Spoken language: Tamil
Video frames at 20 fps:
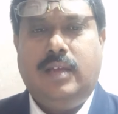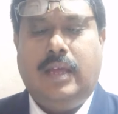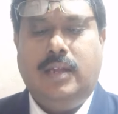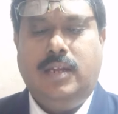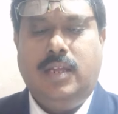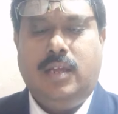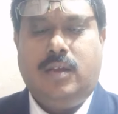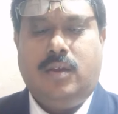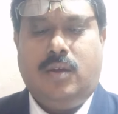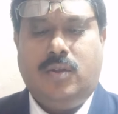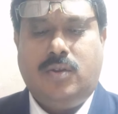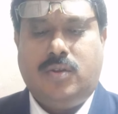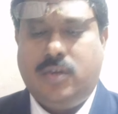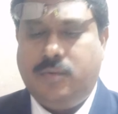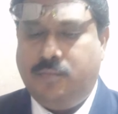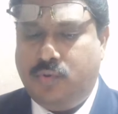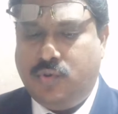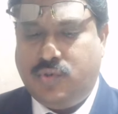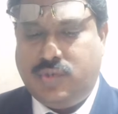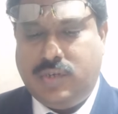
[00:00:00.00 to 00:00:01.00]
அண்ட்
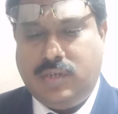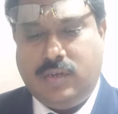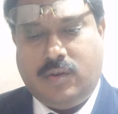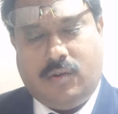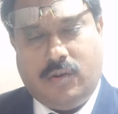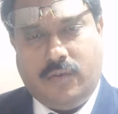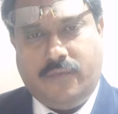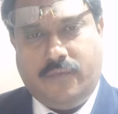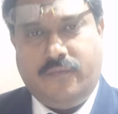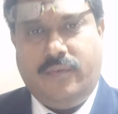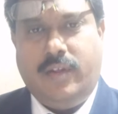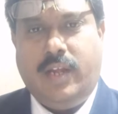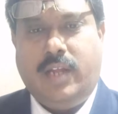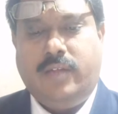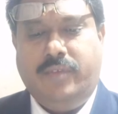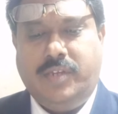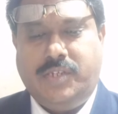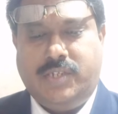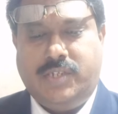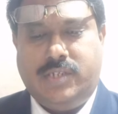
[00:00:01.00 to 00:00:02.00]
கான்ட்ரிபியூஷன்
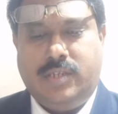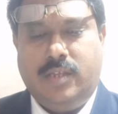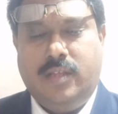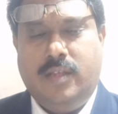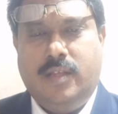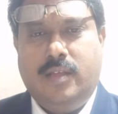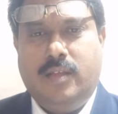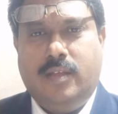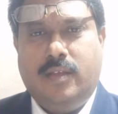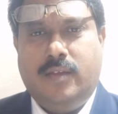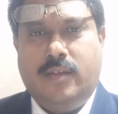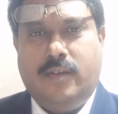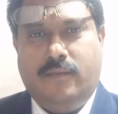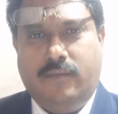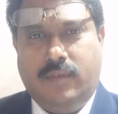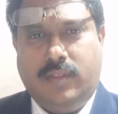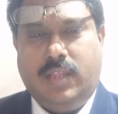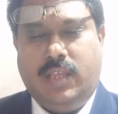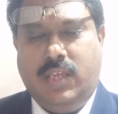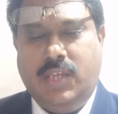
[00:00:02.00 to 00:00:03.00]
கான்ஃப்ளிக்ட் விச்
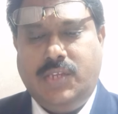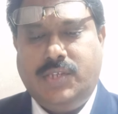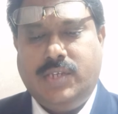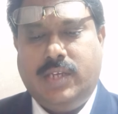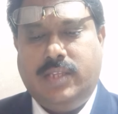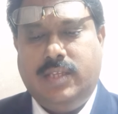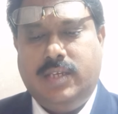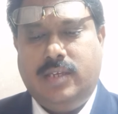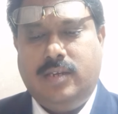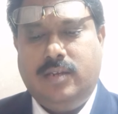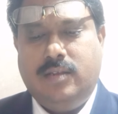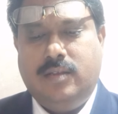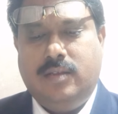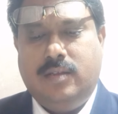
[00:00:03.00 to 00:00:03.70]
வித் ஈச் அதர்